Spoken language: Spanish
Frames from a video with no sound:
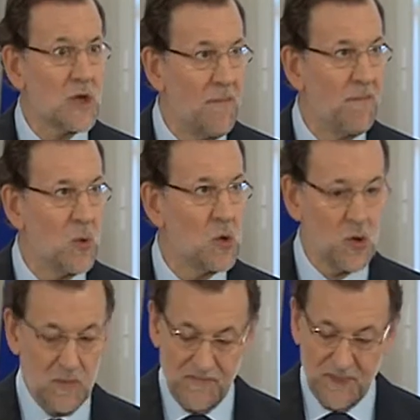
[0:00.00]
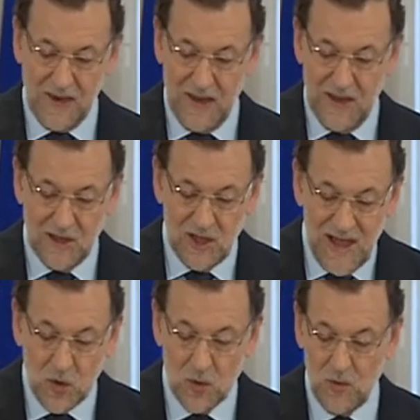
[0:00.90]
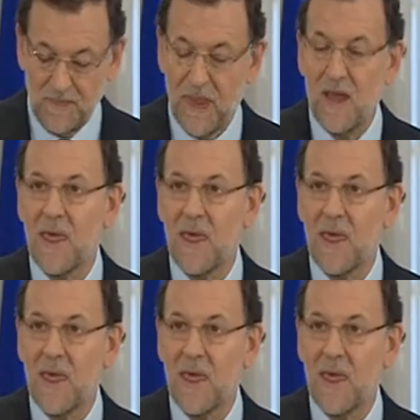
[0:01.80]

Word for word: campos, el diálogo,